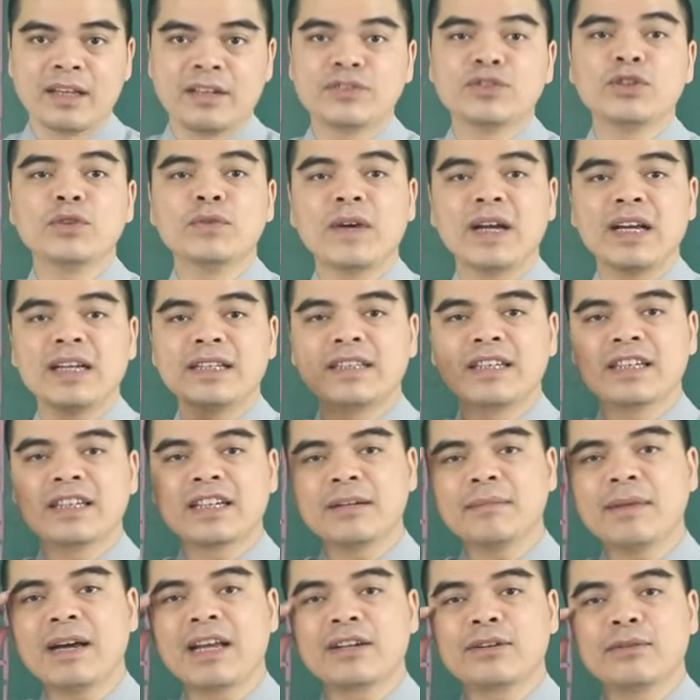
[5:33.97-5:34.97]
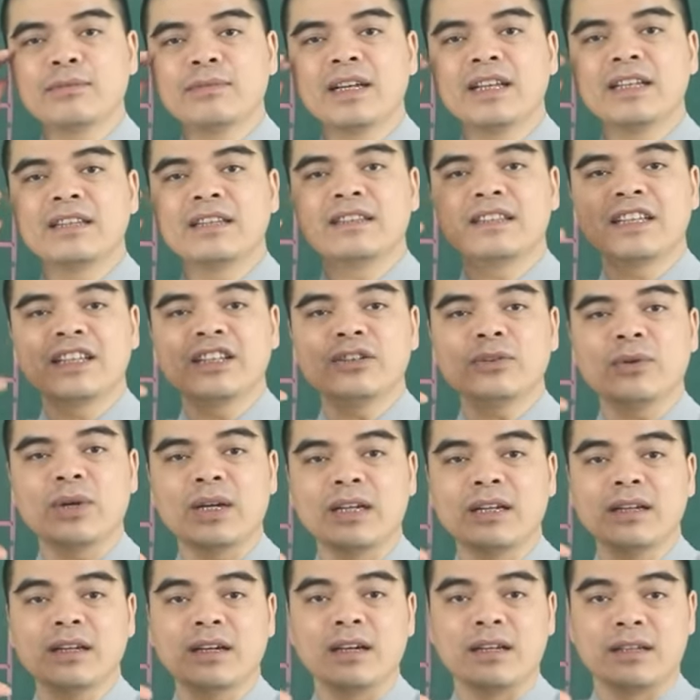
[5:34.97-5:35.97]
Dù vậy thì các bạn cũng nên tính
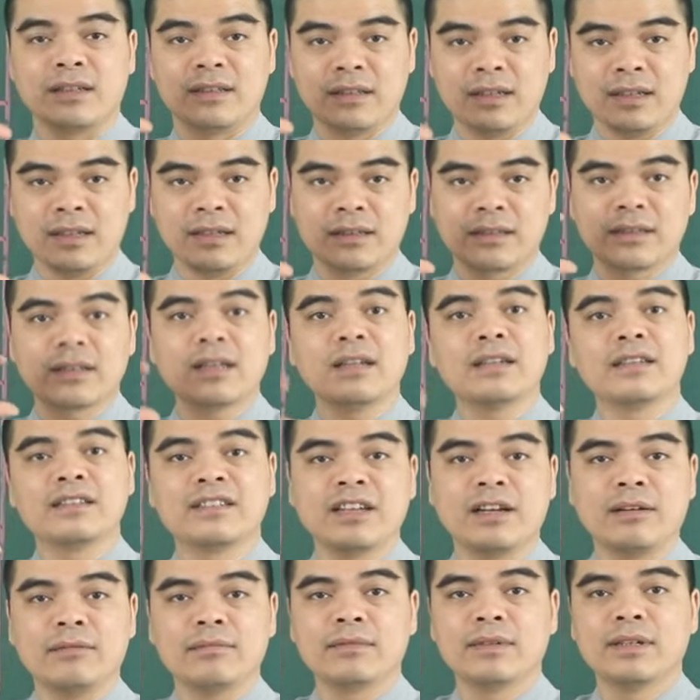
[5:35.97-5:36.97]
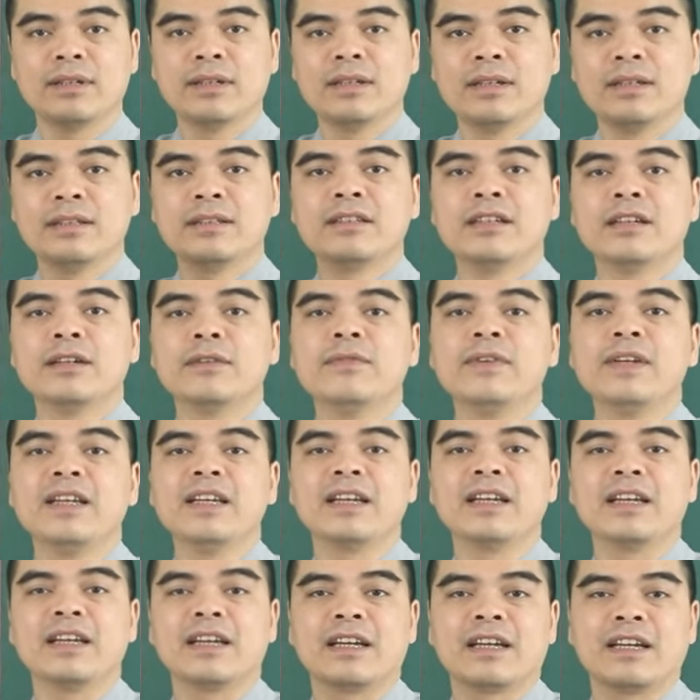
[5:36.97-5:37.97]
toán cẩn thận, thận trọng, chớ
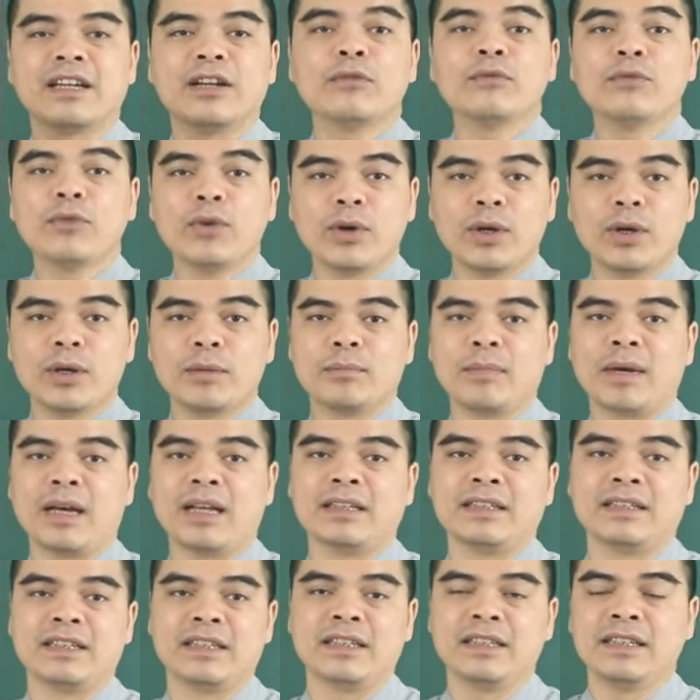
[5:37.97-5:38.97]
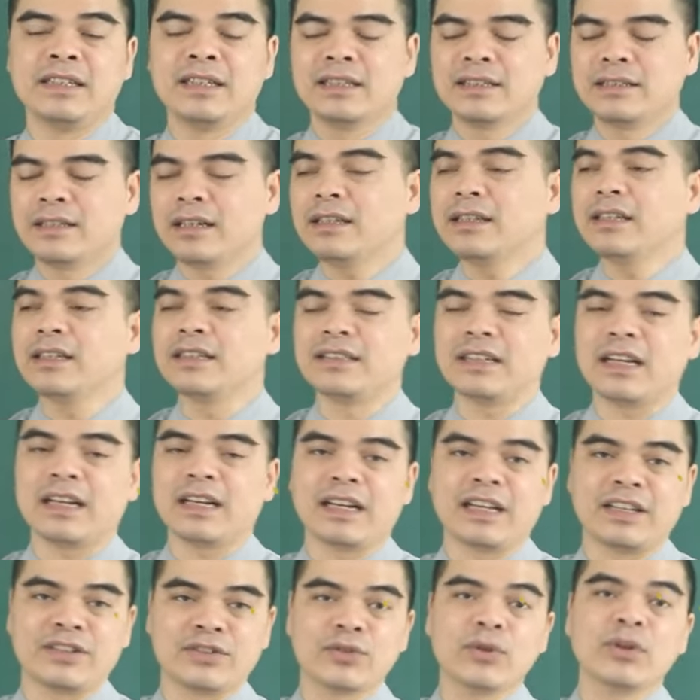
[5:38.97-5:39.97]
vì cái nóng vội mà là gì dẫn tình
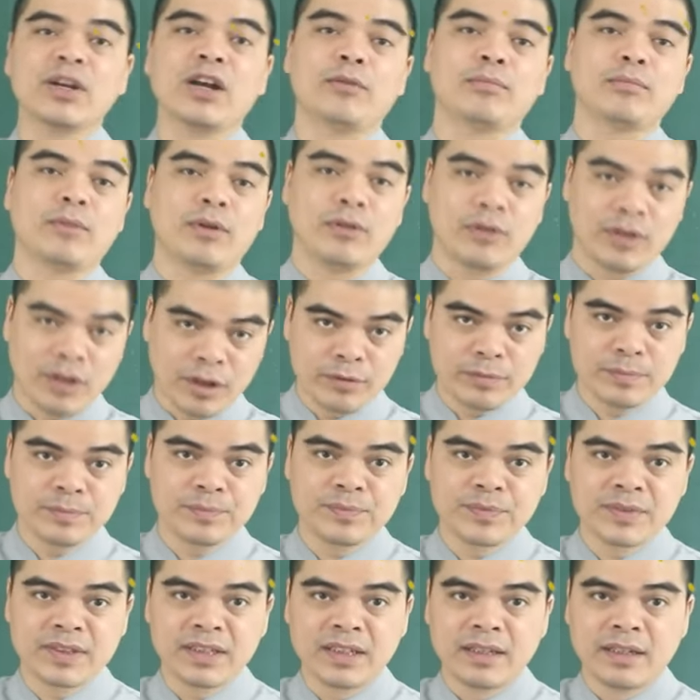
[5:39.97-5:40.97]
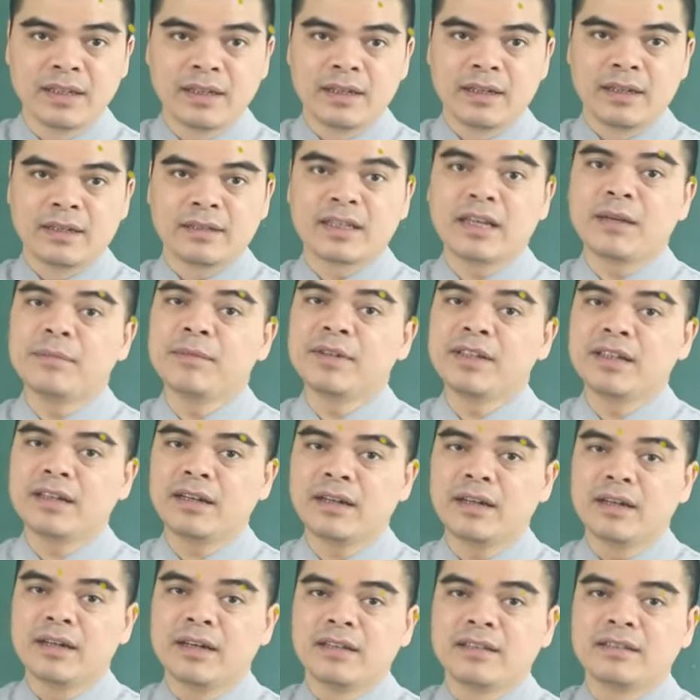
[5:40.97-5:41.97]
trạng là sôi hỏng bỏng không. Thêm
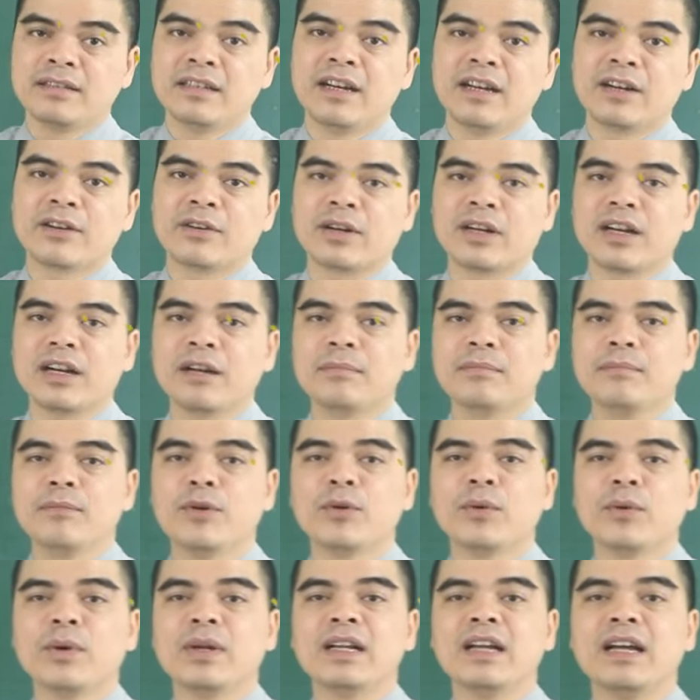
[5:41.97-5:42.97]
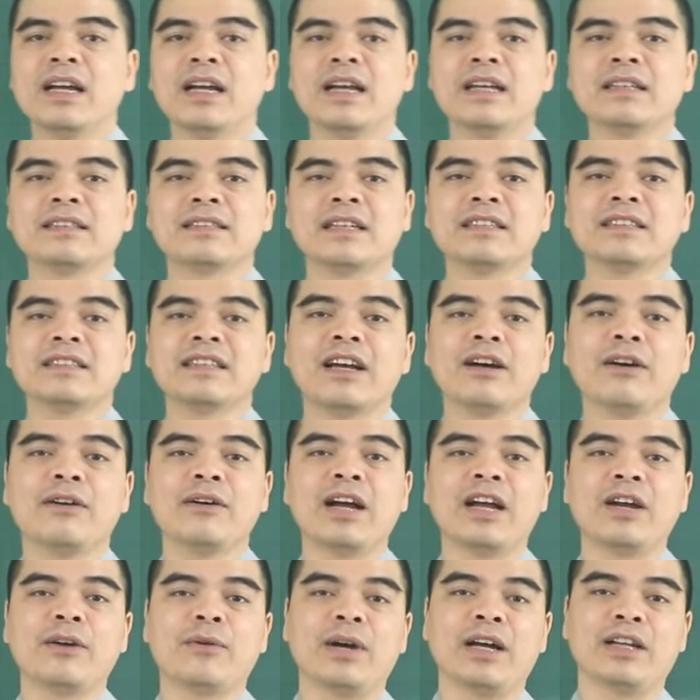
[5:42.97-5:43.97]
nữa, nhờ có các mối quan hệ xã giao
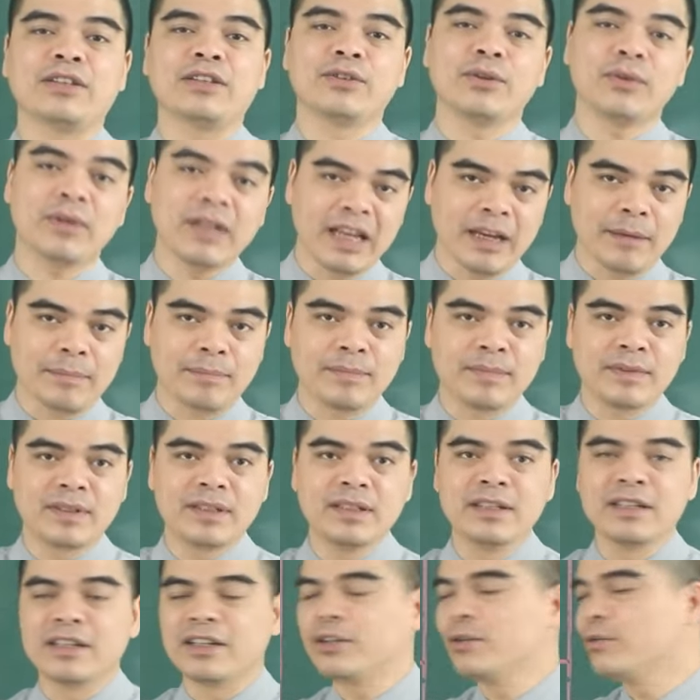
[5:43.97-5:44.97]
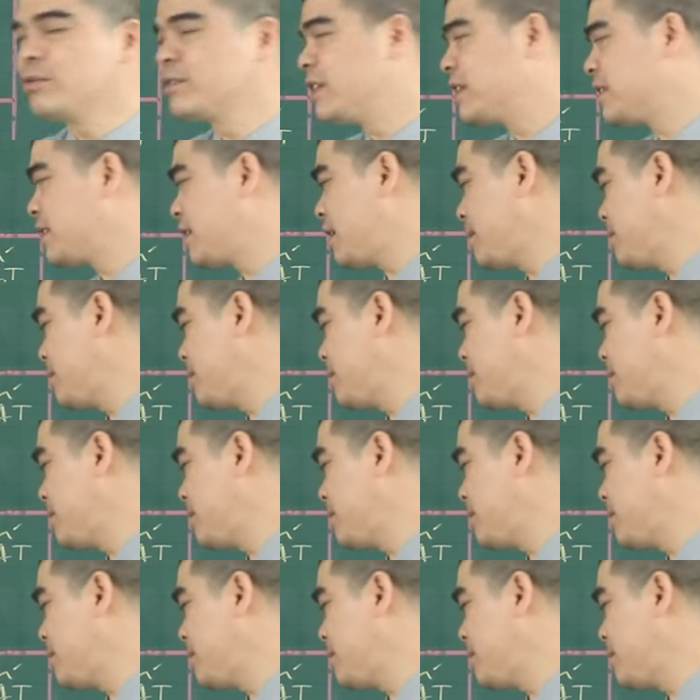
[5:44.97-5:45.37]
hài hòa tốt đẹp từ cái cục diện